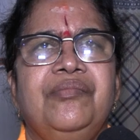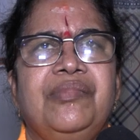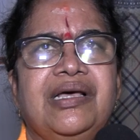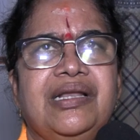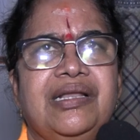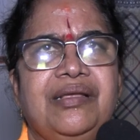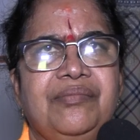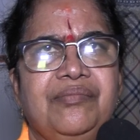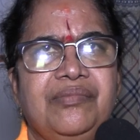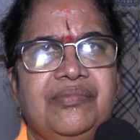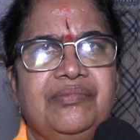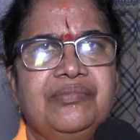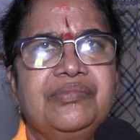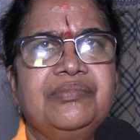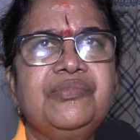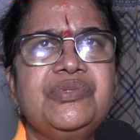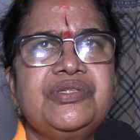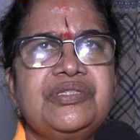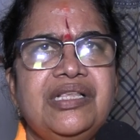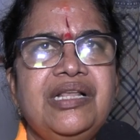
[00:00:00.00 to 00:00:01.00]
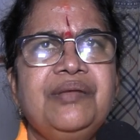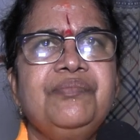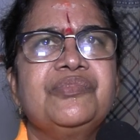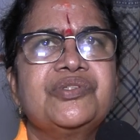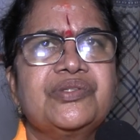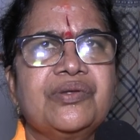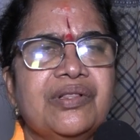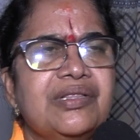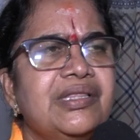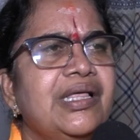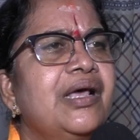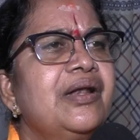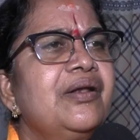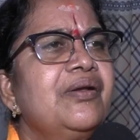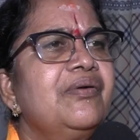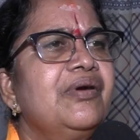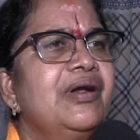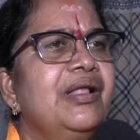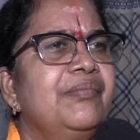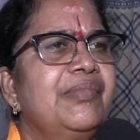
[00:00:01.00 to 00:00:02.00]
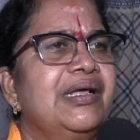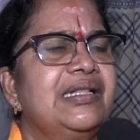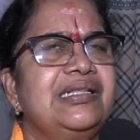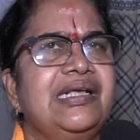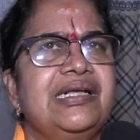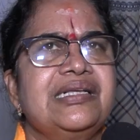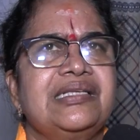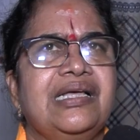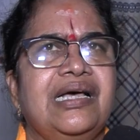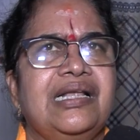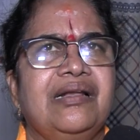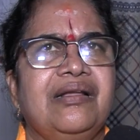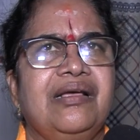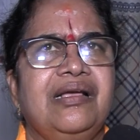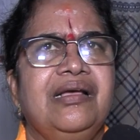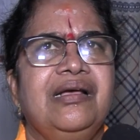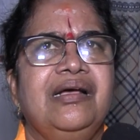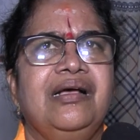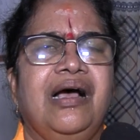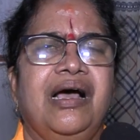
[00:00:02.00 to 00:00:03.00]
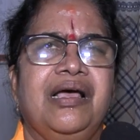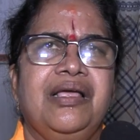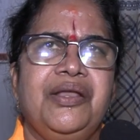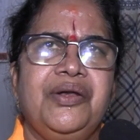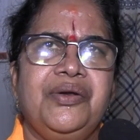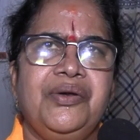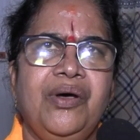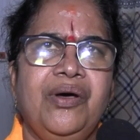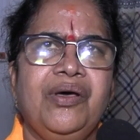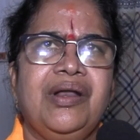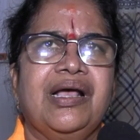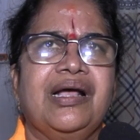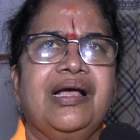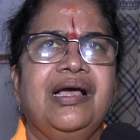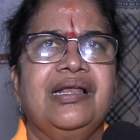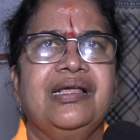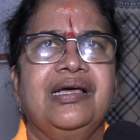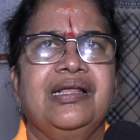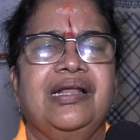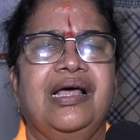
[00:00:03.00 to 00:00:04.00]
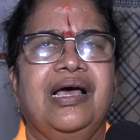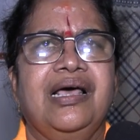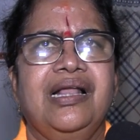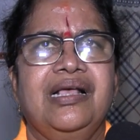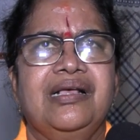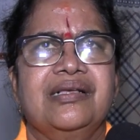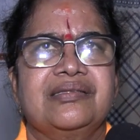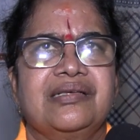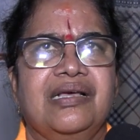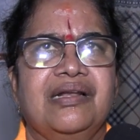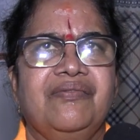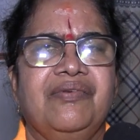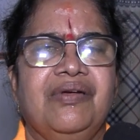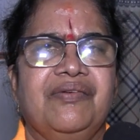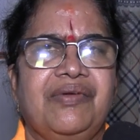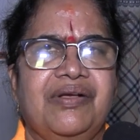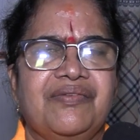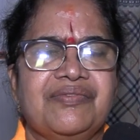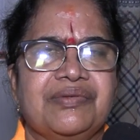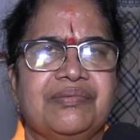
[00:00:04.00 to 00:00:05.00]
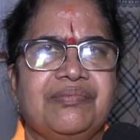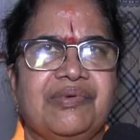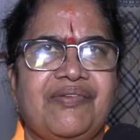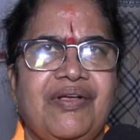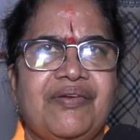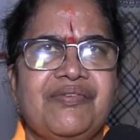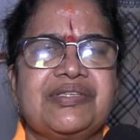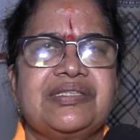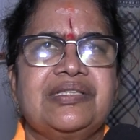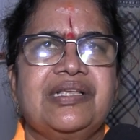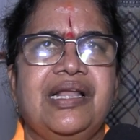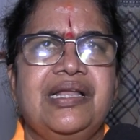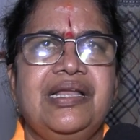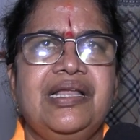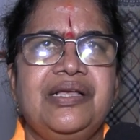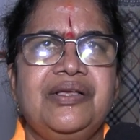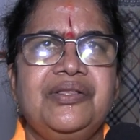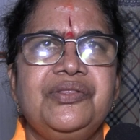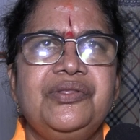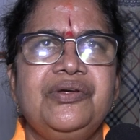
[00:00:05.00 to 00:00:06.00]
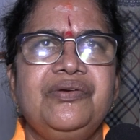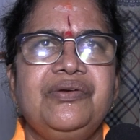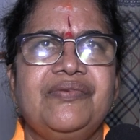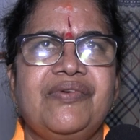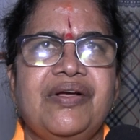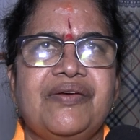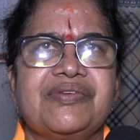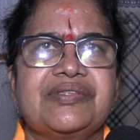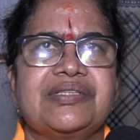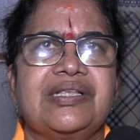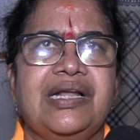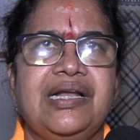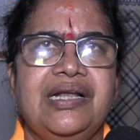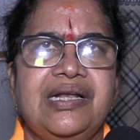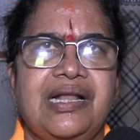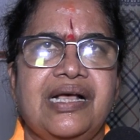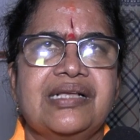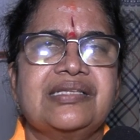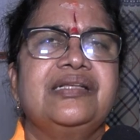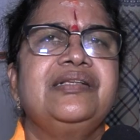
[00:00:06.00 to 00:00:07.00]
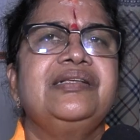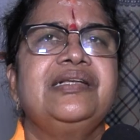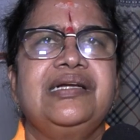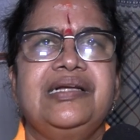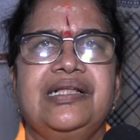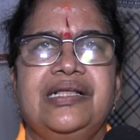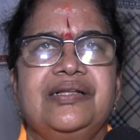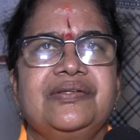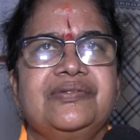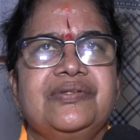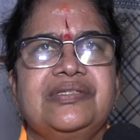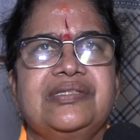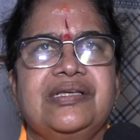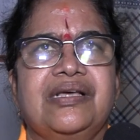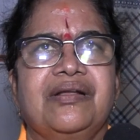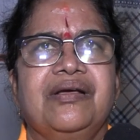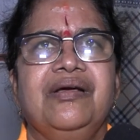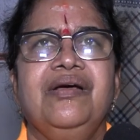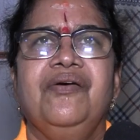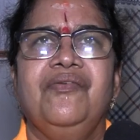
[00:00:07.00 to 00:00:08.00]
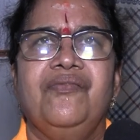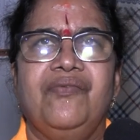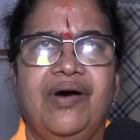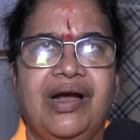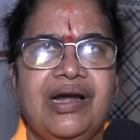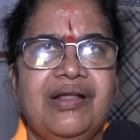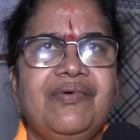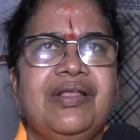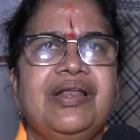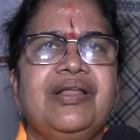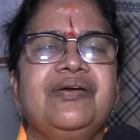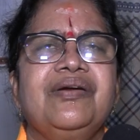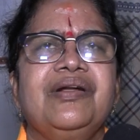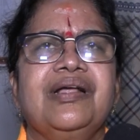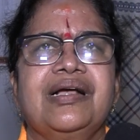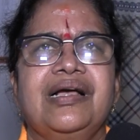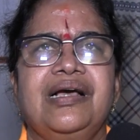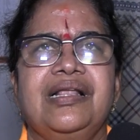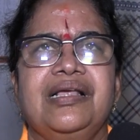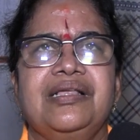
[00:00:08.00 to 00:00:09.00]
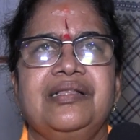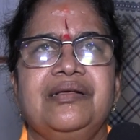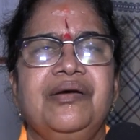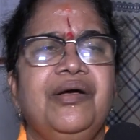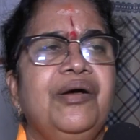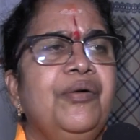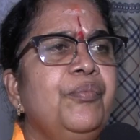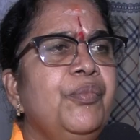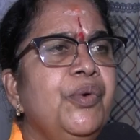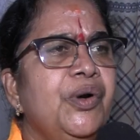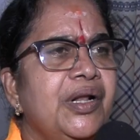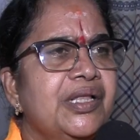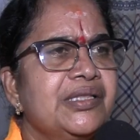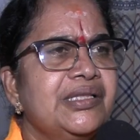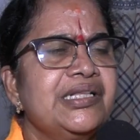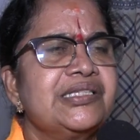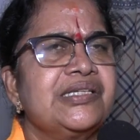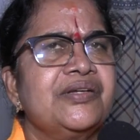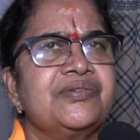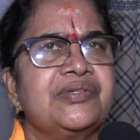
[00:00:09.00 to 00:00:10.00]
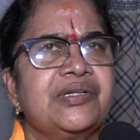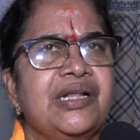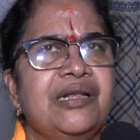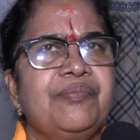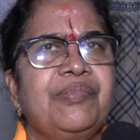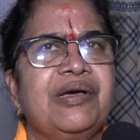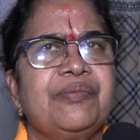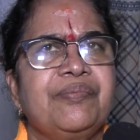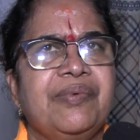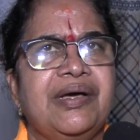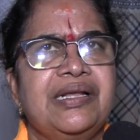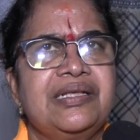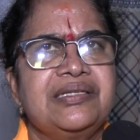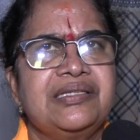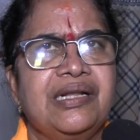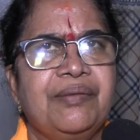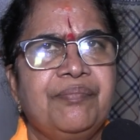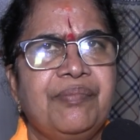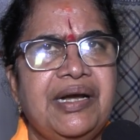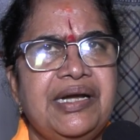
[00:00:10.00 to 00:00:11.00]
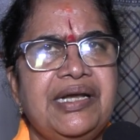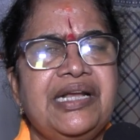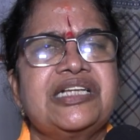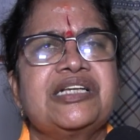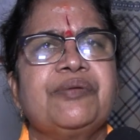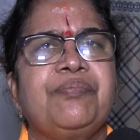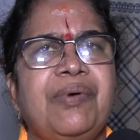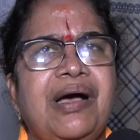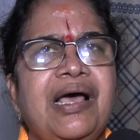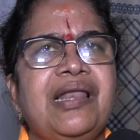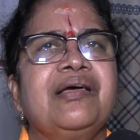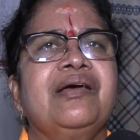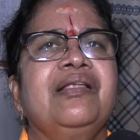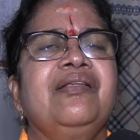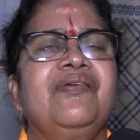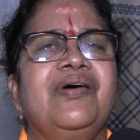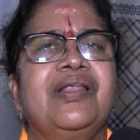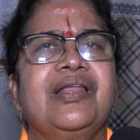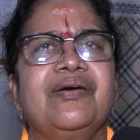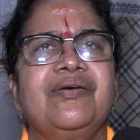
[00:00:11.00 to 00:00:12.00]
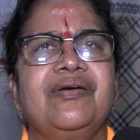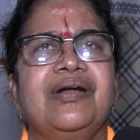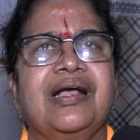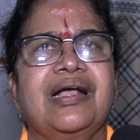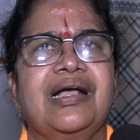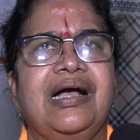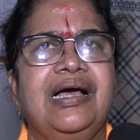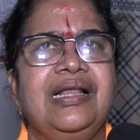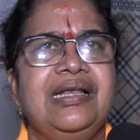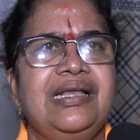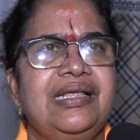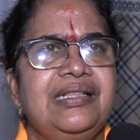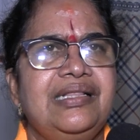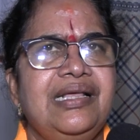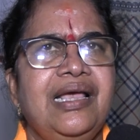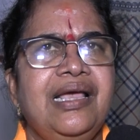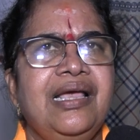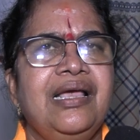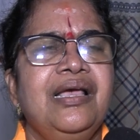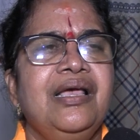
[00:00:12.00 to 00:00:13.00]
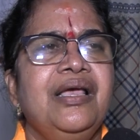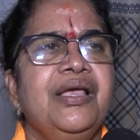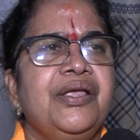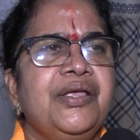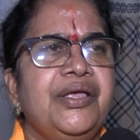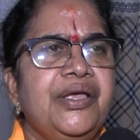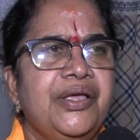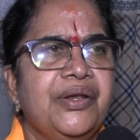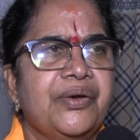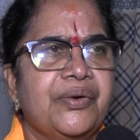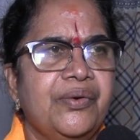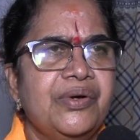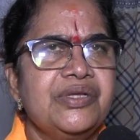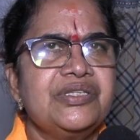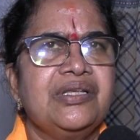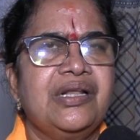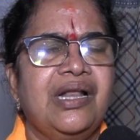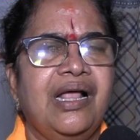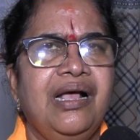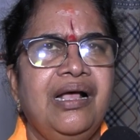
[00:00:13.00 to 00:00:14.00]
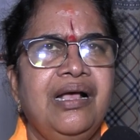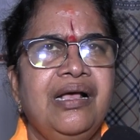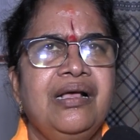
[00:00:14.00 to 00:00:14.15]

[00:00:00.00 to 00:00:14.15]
మరి ముస్లిం సుల్తాన్లు కూడా మన దేశాన్ని ఎన్నో రకాలుగా నానా సర్వ వ్యవస్థలని హిందూ వ్యవస్థలని నాశనం చేయడానికి చూశారు వాళ్ళ వల్ల కూడా కాలేదు మూడు వందల సంవత్సరాలు పరిపాలించిన బ్రిటిష్ పాలకుల వల్ల కూడా కానిది ఈ రోజున